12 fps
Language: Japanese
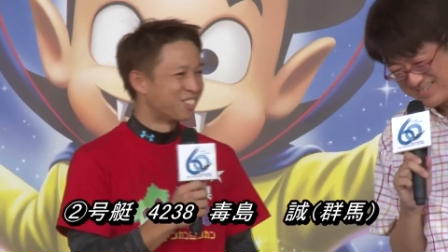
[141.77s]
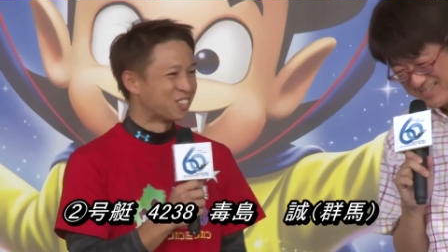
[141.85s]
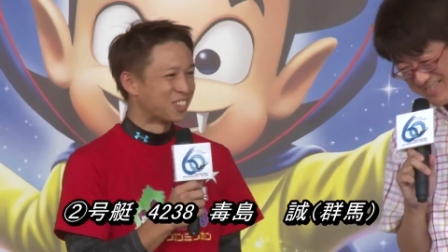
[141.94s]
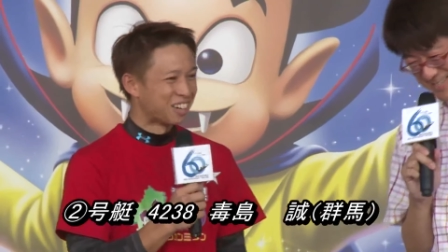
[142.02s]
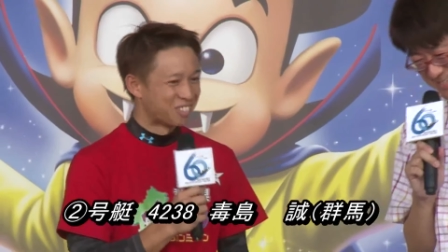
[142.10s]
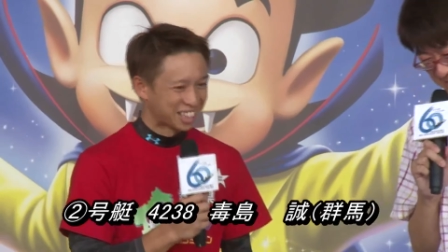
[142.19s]
僕
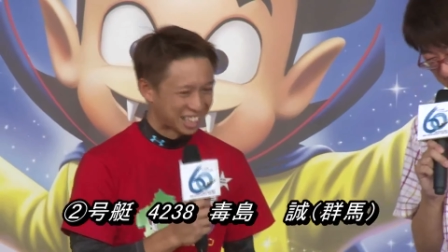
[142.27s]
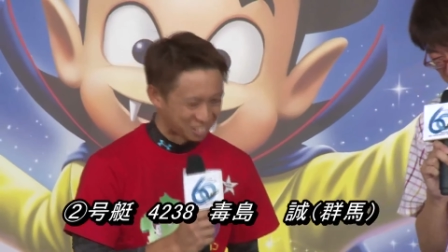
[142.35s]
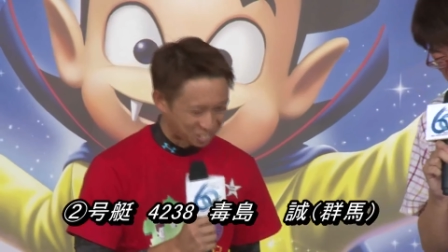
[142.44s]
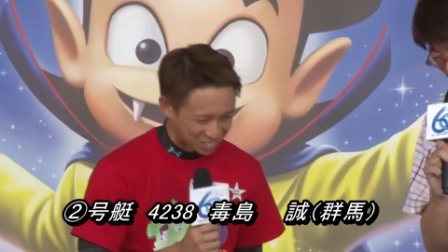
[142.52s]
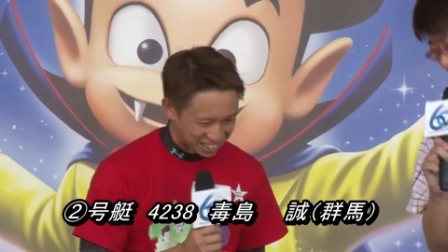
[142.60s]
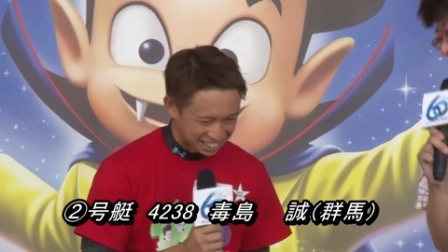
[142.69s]
も頑張りたいと
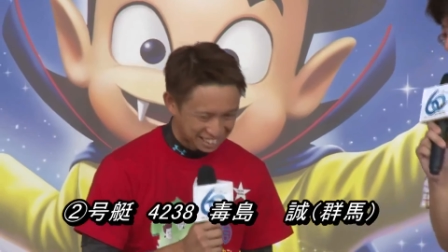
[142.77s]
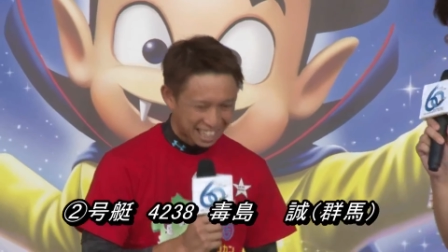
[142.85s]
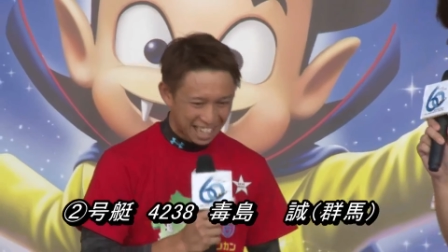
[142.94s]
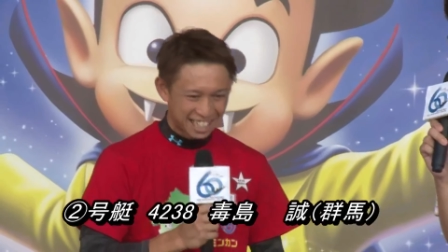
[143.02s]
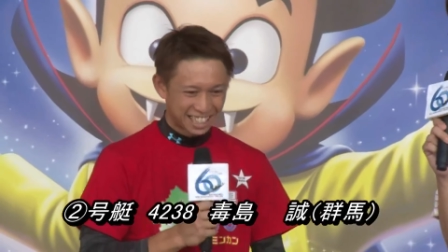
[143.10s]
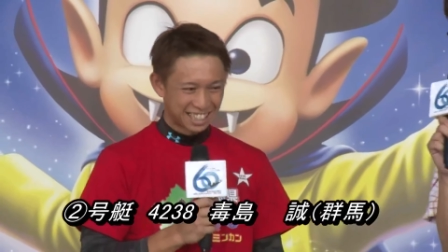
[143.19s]
思います、
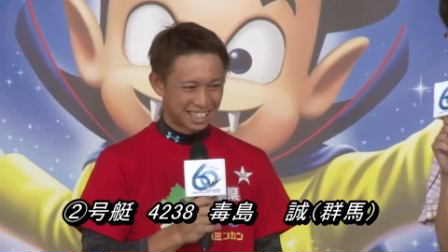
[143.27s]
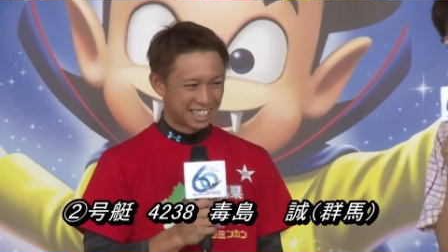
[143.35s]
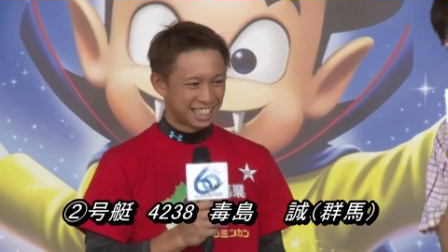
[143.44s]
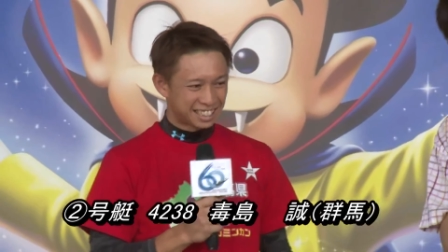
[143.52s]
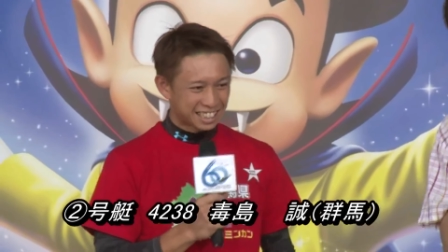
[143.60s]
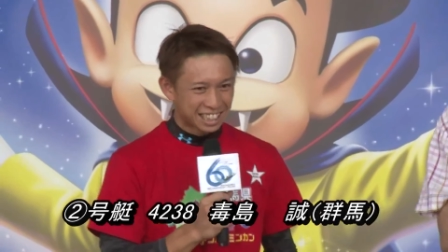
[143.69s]
はい、ありがとうございま
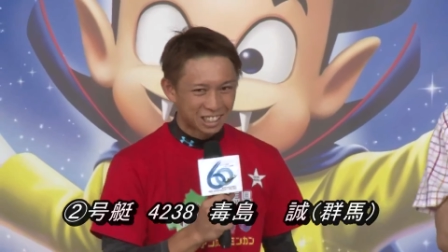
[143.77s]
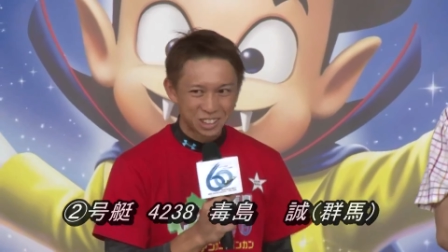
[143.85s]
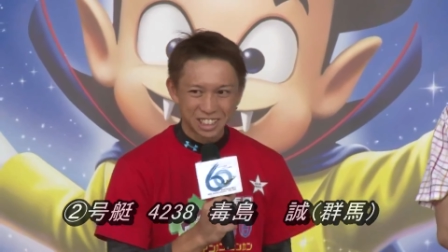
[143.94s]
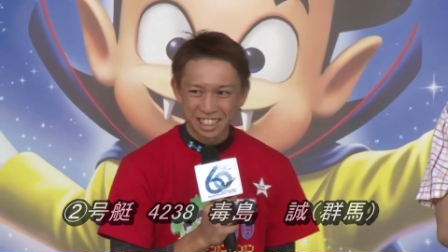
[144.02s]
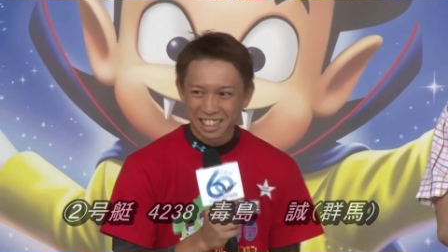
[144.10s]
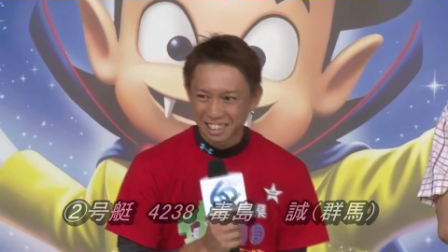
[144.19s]
すぜひ楽
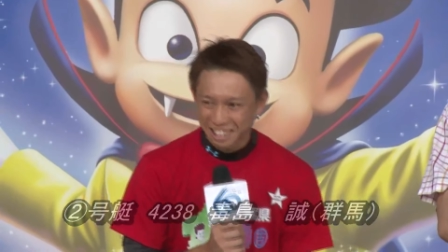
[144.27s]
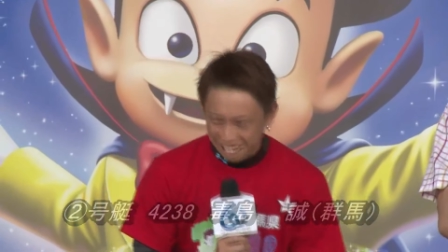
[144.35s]
しんでてく